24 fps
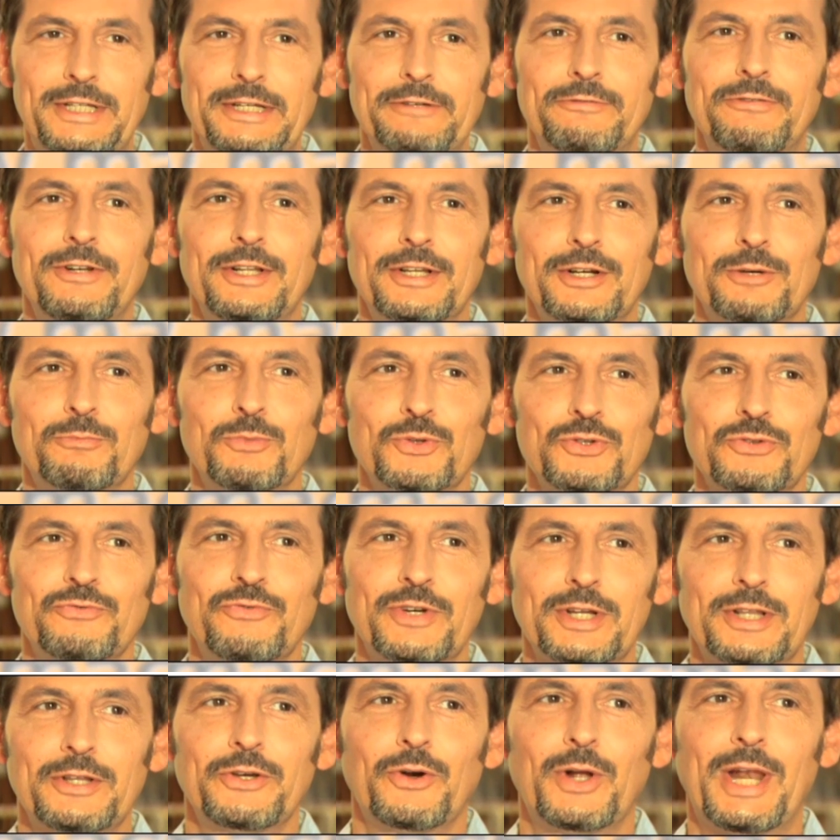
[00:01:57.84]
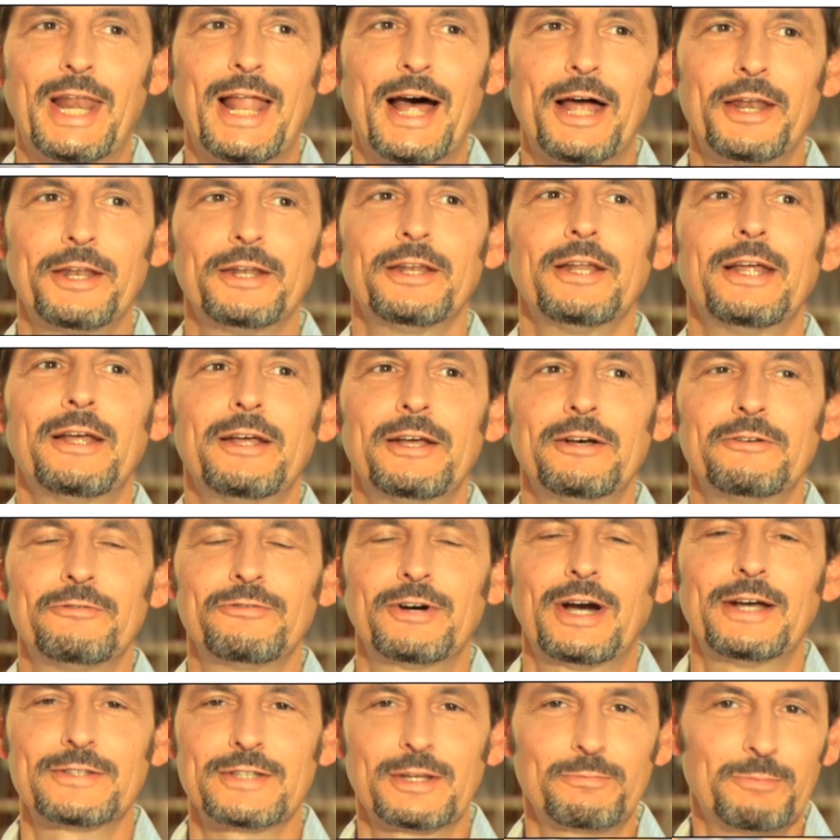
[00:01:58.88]
Tierpfleger müssen wirklich auch lernen,
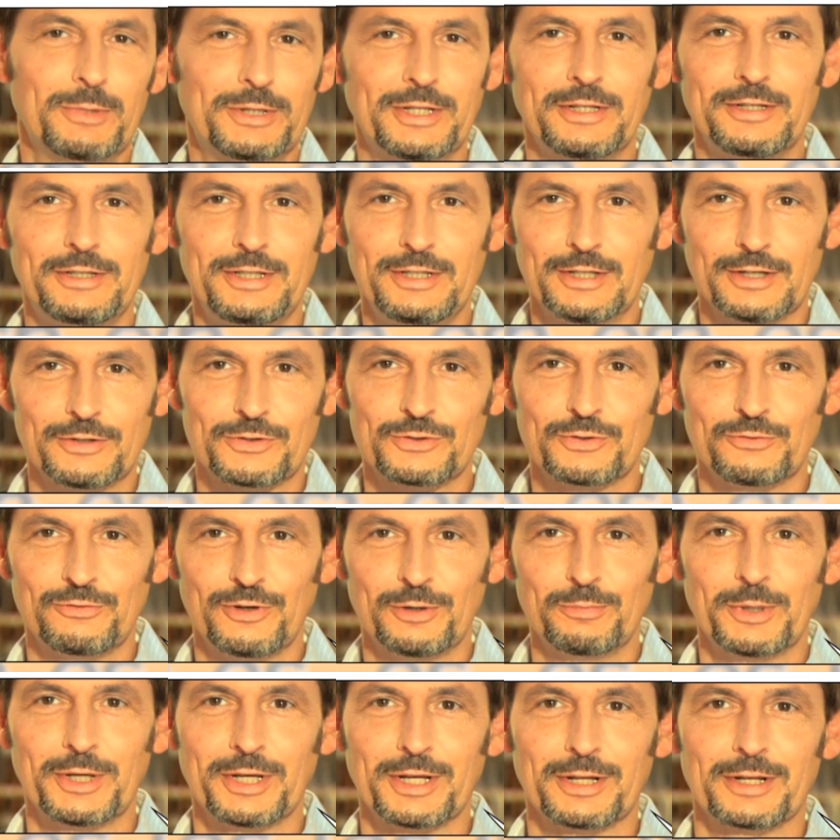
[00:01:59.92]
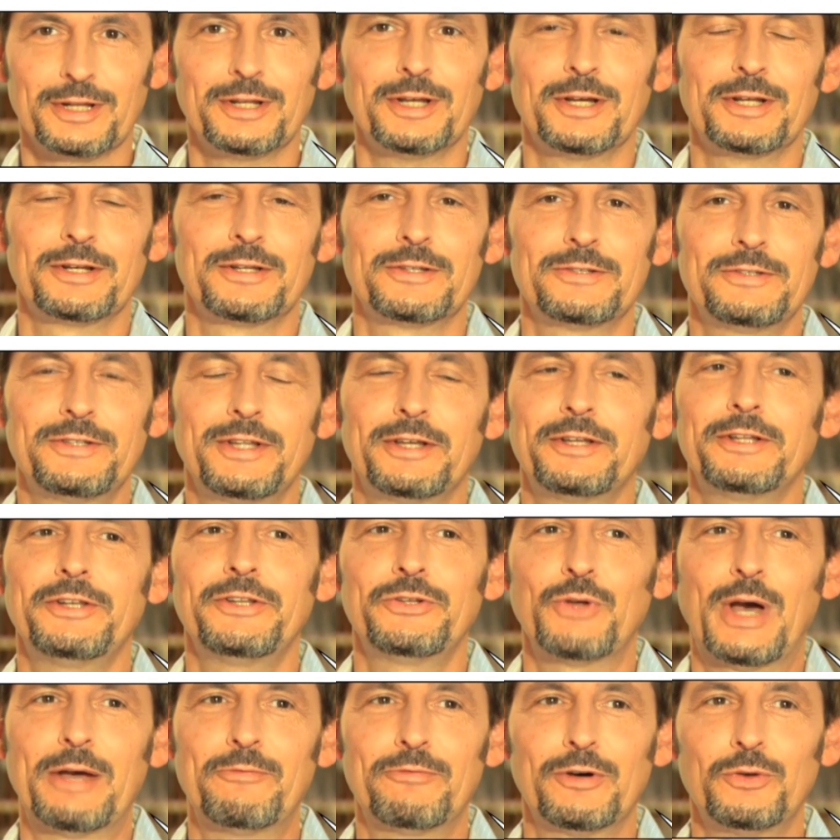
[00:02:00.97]
Freizeit mit den Tieren zu verbringen. Die sind ja hier
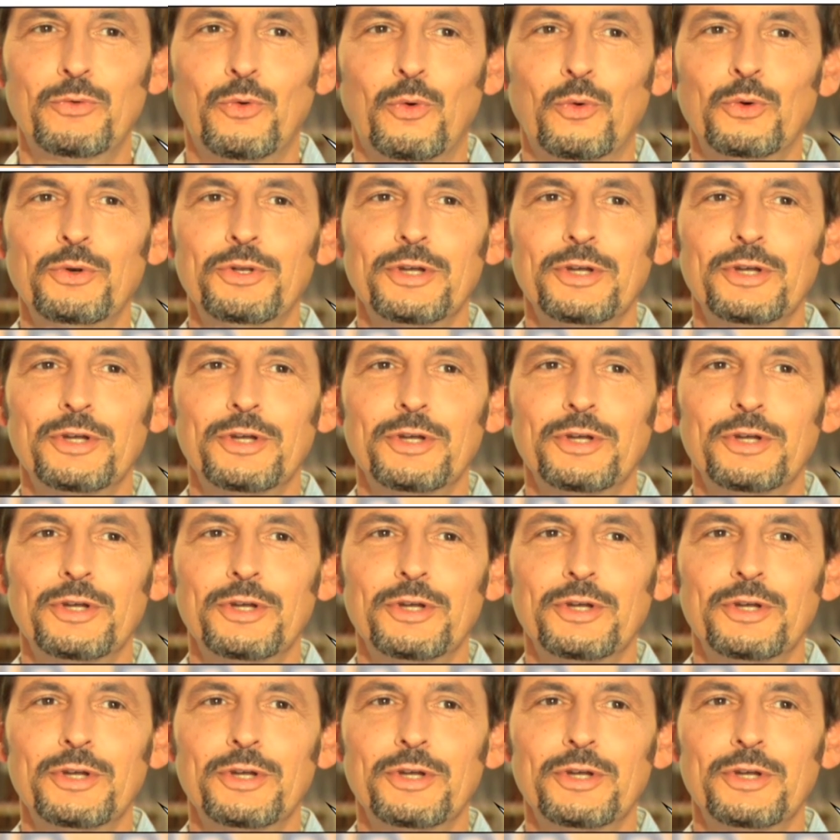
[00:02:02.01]
nicht einfach nur